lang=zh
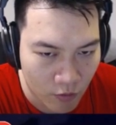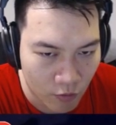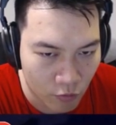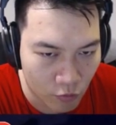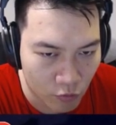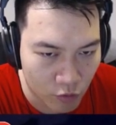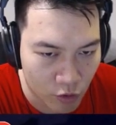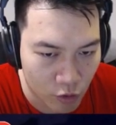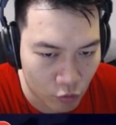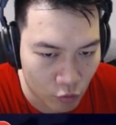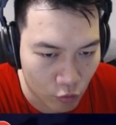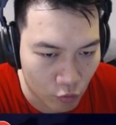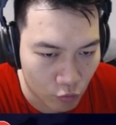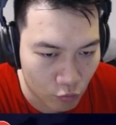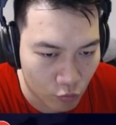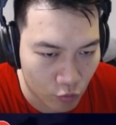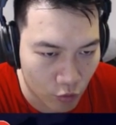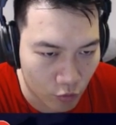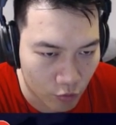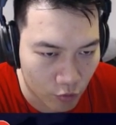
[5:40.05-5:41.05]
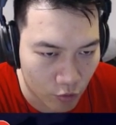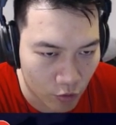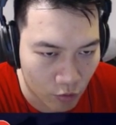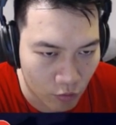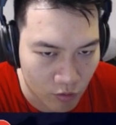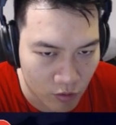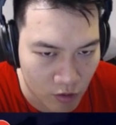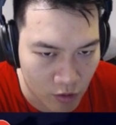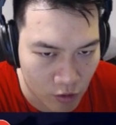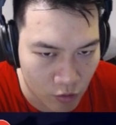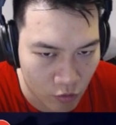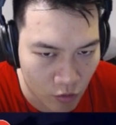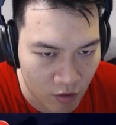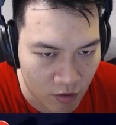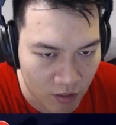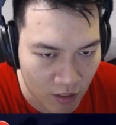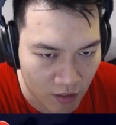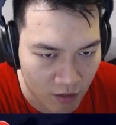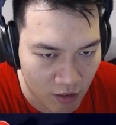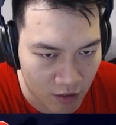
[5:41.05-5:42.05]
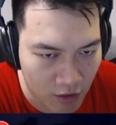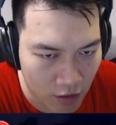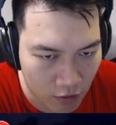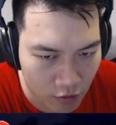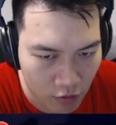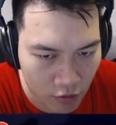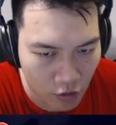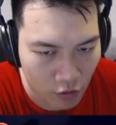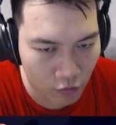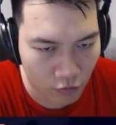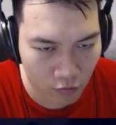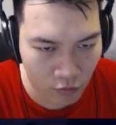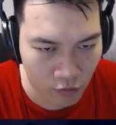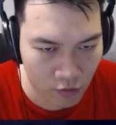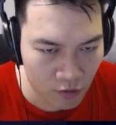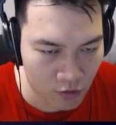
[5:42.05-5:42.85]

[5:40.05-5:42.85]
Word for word: 巫师学徒这种东西，所以你假设想要凑